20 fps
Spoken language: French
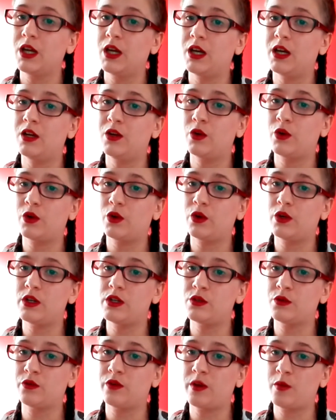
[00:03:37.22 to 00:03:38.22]
Alors, euh, ils
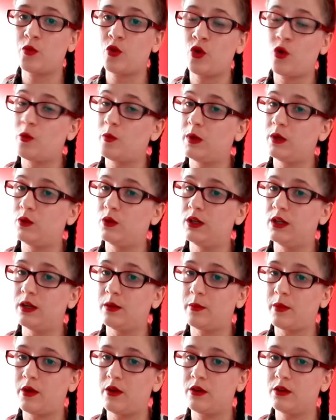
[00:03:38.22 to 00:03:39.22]
sont vraiment comme les doigts de la
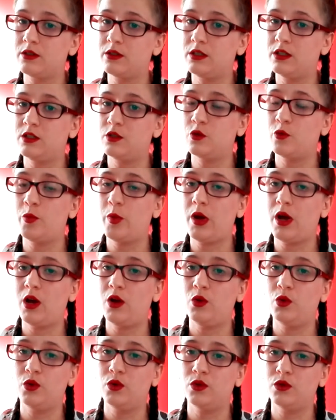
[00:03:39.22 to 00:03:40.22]
main. Ils se
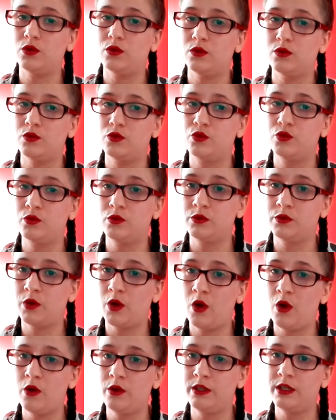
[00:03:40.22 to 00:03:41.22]
parlent euh, tout le
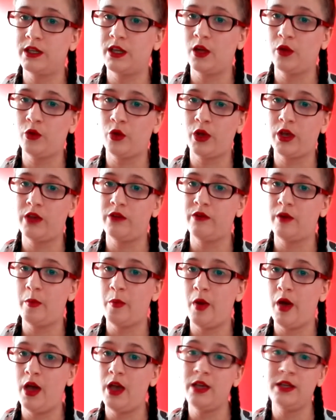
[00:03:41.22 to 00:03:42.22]
temps. Dès qu'un truc qui va
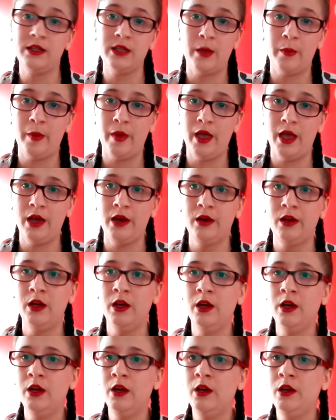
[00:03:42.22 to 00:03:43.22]
pas, ils s'appellent.
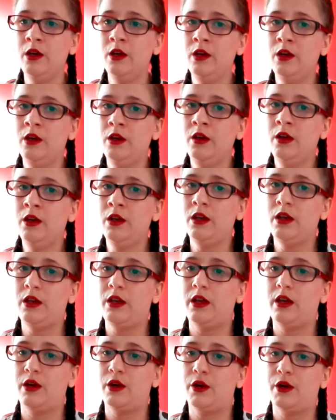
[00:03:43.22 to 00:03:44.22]

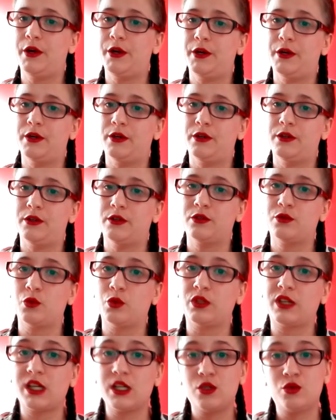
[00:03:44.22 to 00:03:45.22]
Et euh, sont
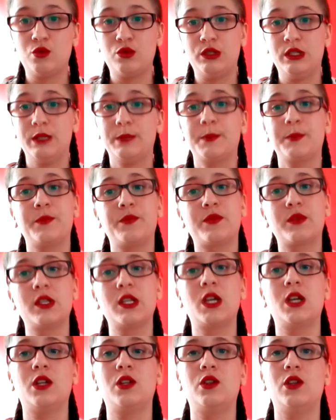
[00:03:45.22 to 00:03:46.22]
très soudés.
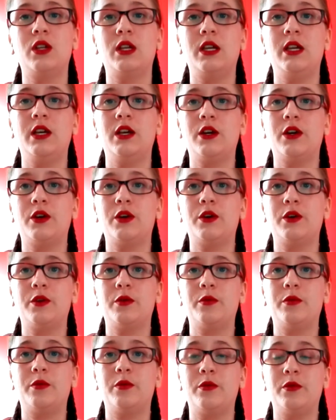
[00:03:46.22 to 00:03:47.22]
Et
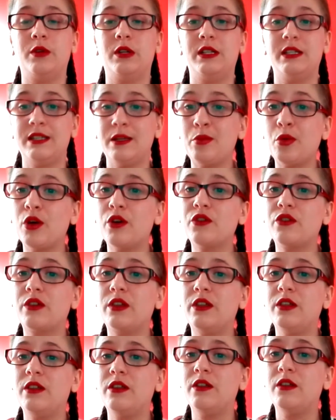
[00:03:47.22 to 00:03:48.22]
les épreuves
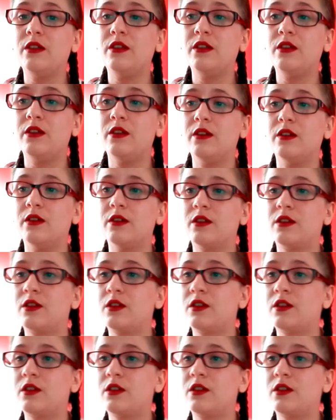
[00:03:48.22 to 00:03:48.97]
qui...